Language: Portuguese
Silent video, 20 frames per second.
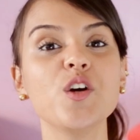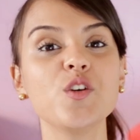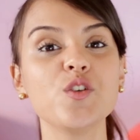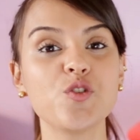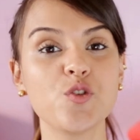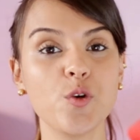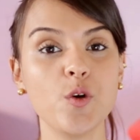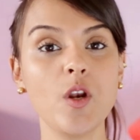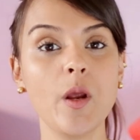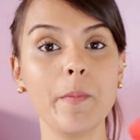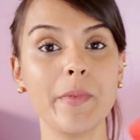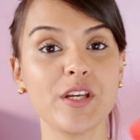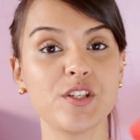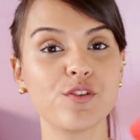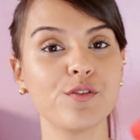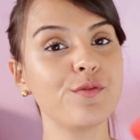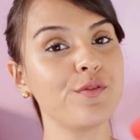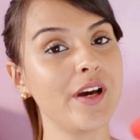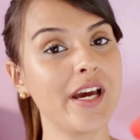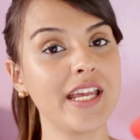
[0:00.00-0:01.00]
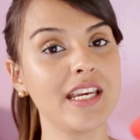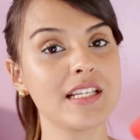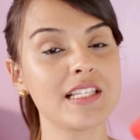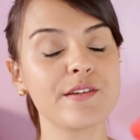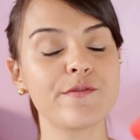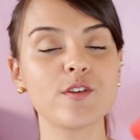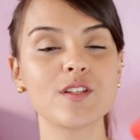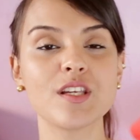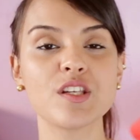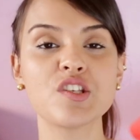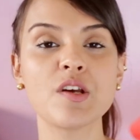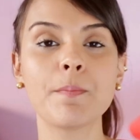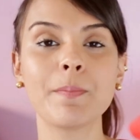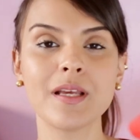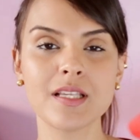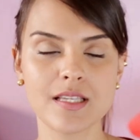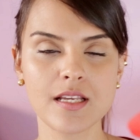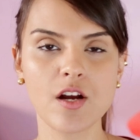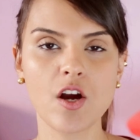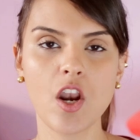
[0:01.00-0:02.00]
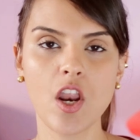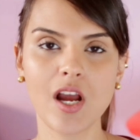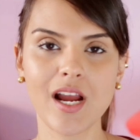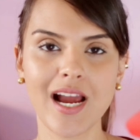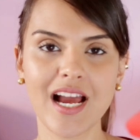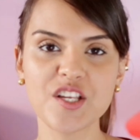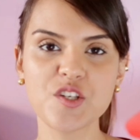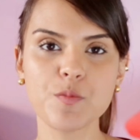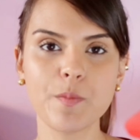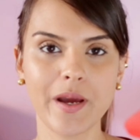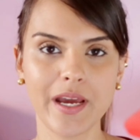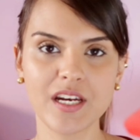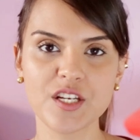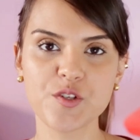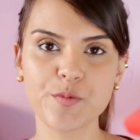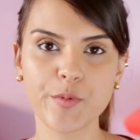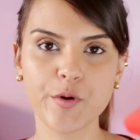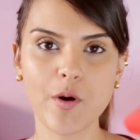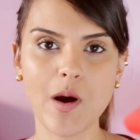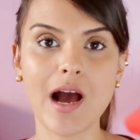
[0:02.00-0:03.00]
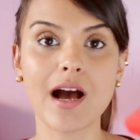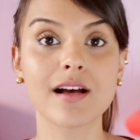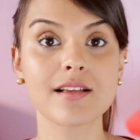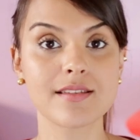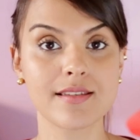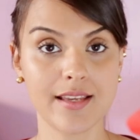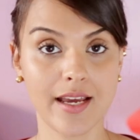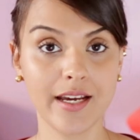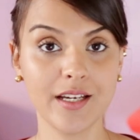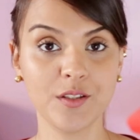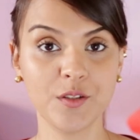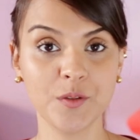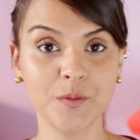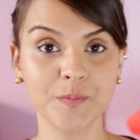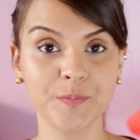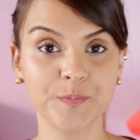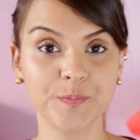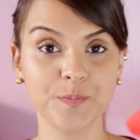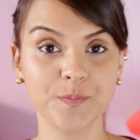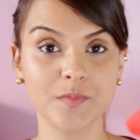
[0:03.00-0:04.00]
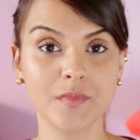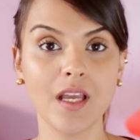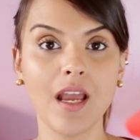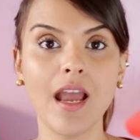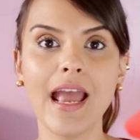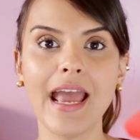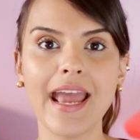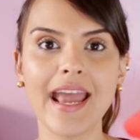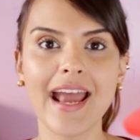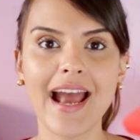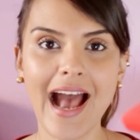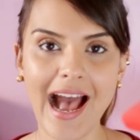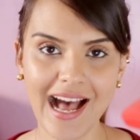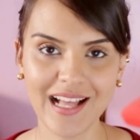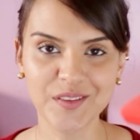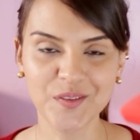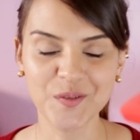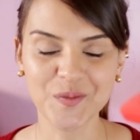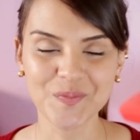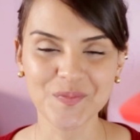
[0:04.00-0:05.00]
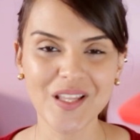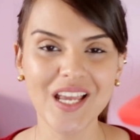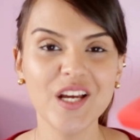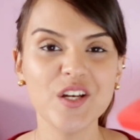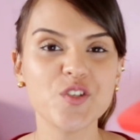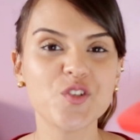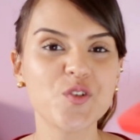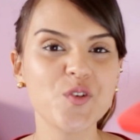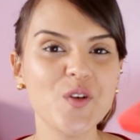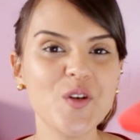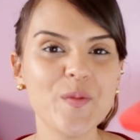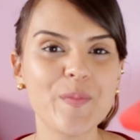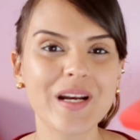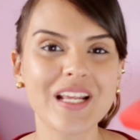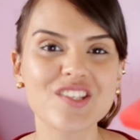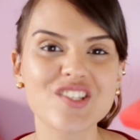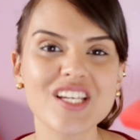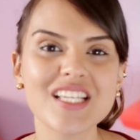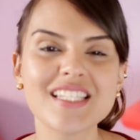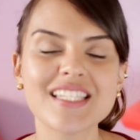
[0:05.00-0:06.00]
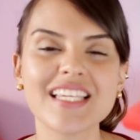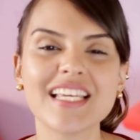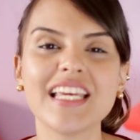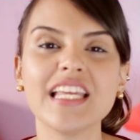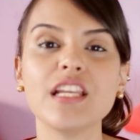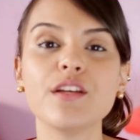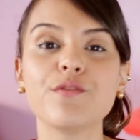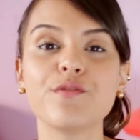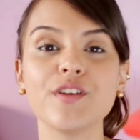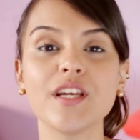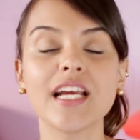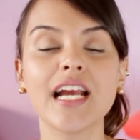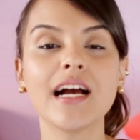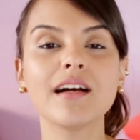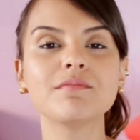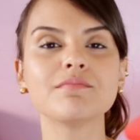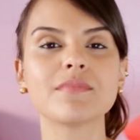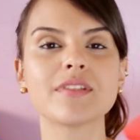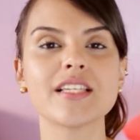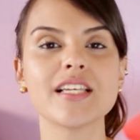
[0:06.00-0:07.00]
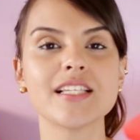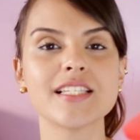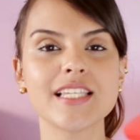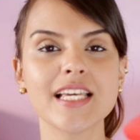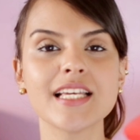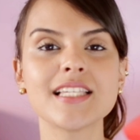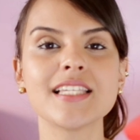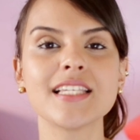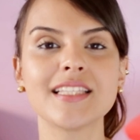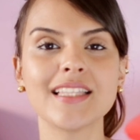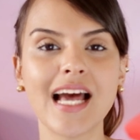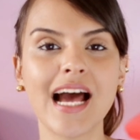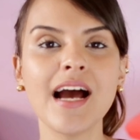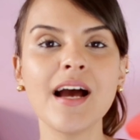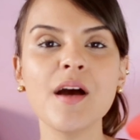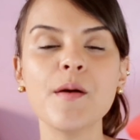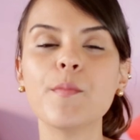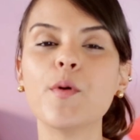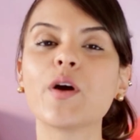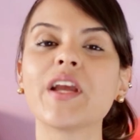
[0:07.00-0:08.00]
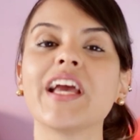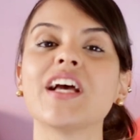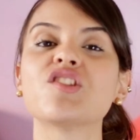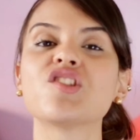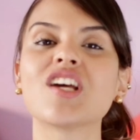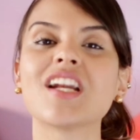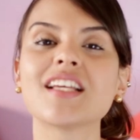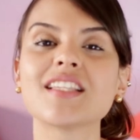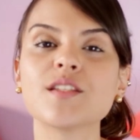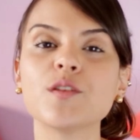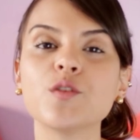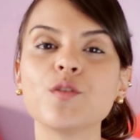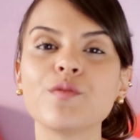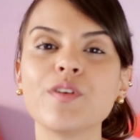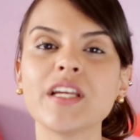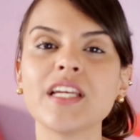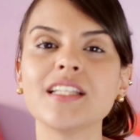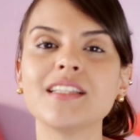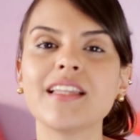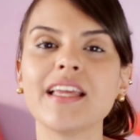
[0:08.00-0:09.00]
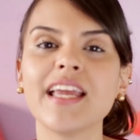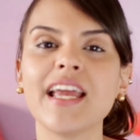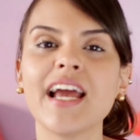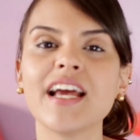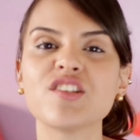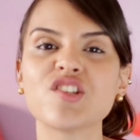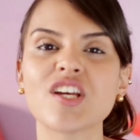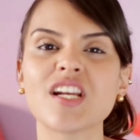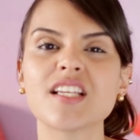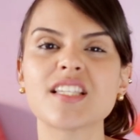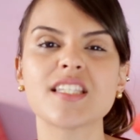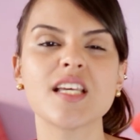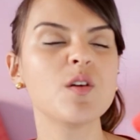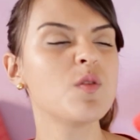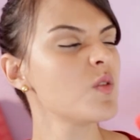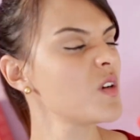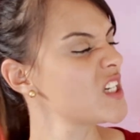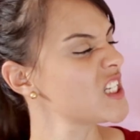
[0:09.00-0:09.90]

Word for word: Julho é mês de férias e você já pensa em colocar as pernas pro ar, certo? É errado. Julho pra gente significa se exercitar, porque a geração do Vem Que Tem é a geração